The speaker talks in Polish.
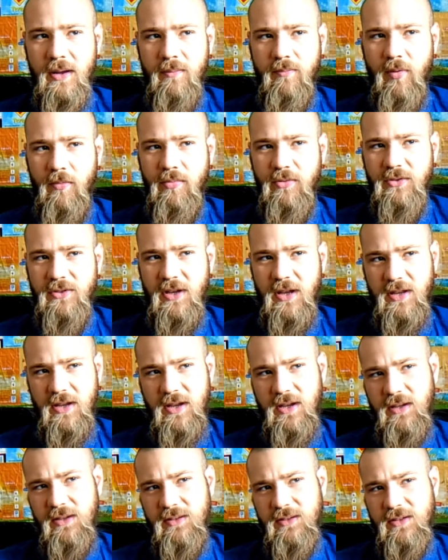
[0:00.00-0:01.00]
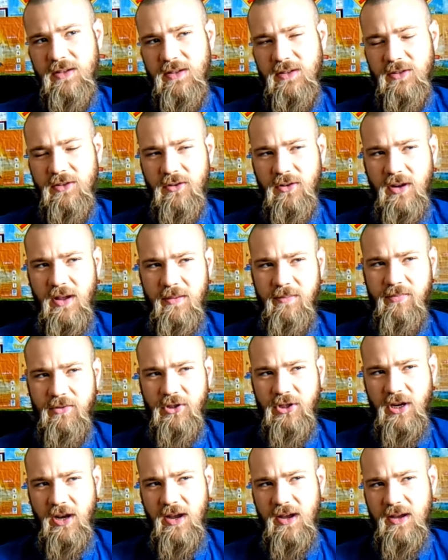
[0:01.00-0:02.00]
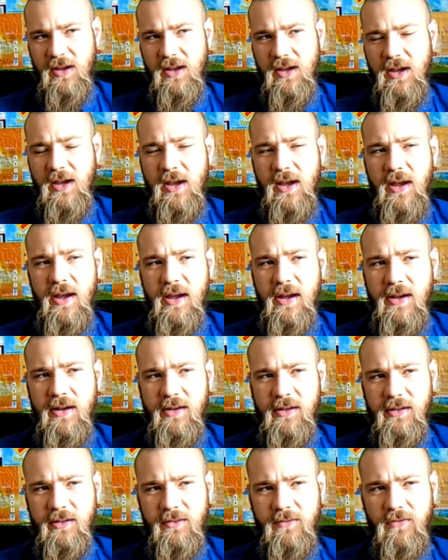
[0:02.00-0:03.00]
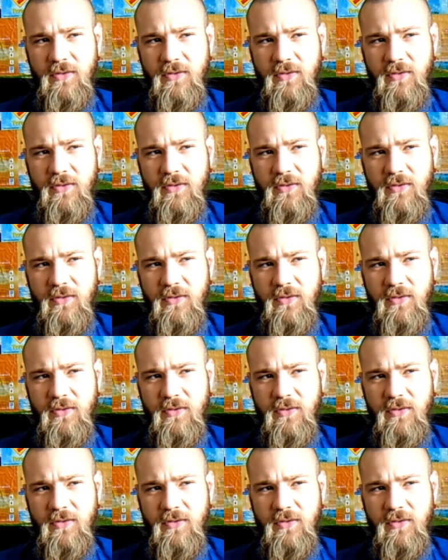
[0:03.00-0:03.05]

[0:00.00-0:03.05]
Pobudzenie jest nieco lepsze. E,